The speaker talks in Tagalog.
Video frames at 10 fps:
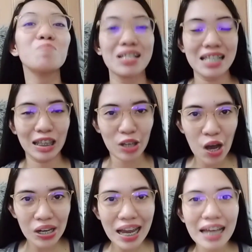basta
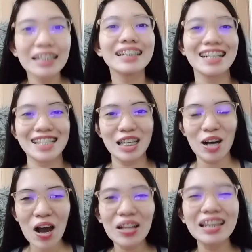online,
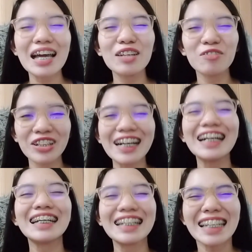kasi online
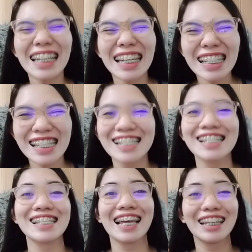work is,
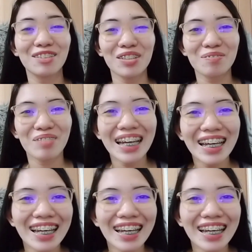say it with me,